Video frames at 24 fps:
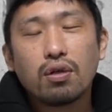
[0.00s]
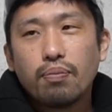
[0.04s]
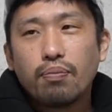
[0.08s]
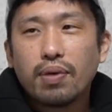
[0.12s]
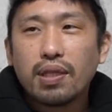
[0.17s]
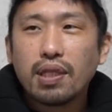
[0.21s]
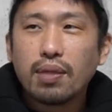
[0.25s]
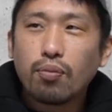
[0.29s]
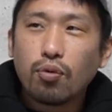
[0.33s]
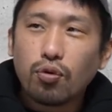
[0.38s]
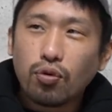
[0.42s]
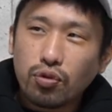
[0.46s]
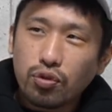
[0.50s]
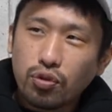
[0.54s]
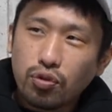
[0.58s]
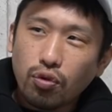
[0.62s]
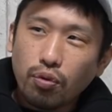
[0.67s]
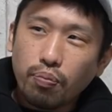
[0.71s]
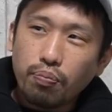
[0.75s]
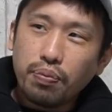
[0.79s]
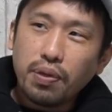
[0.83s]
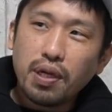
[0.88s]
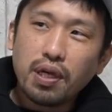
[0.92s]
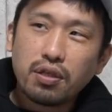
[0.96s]
まあでも
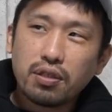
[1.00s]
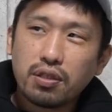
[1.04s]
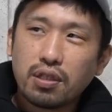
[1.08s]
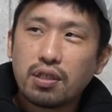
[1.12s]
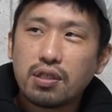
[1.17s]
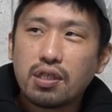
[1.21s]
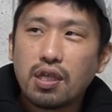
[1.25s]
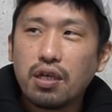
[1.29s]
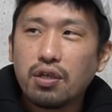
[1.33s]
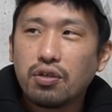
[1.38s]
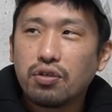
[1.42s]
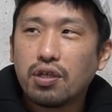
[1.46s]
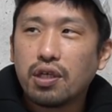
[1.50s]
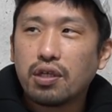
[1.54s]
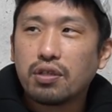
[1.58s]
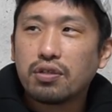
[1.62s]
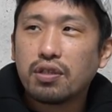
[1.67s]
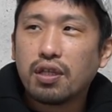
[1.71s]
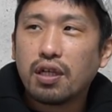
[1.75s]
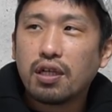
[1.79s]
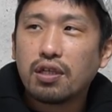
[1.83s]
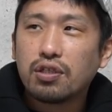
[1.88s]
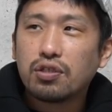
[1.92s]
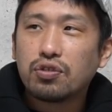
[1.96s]
トップランクって
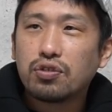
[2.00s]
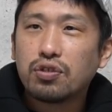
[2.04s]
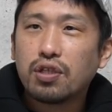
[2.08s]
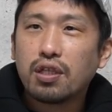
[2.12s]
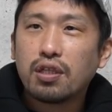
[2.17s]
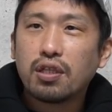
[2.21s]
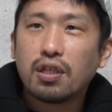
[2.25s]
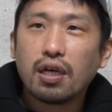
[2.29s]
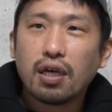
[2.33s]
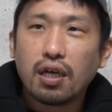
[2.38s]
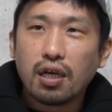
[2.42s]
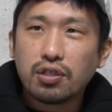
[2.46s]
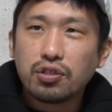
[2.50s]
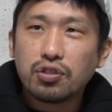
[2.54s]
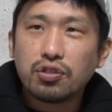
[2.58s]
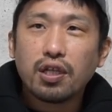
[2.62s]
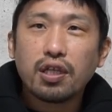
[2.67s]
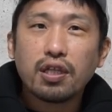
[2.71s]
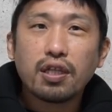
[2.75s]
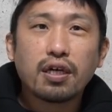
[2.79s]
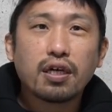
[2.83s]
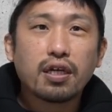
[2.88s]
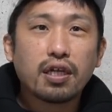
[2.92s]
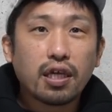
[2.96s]
1970年代80
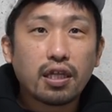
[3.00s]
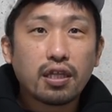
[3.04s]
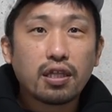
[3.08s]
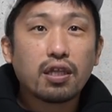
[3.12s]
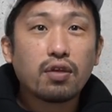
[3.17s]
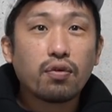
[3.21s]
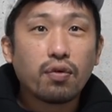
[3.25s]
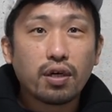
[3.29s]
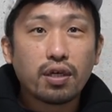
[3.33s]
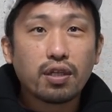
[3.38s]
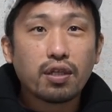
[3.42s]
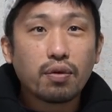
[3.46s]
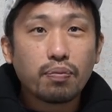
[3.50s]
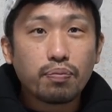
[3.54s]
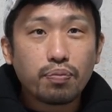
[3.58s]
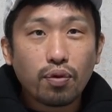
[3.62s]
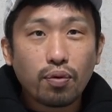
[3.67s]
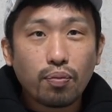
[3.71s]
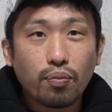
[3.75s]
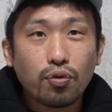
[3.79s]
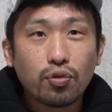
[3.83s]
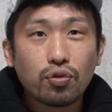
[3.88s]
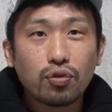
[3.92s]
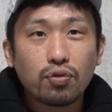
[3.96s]
年代からやってるわけだよ
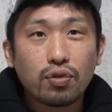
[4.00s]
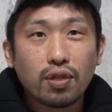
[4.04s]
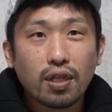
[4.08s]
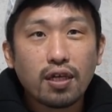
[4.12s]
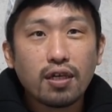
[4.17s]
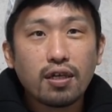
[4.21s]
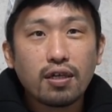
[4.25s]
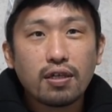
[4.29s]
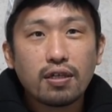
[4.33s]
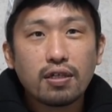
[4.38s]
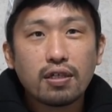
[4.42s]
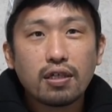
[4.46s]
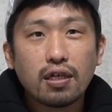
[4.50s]
プロモートをね、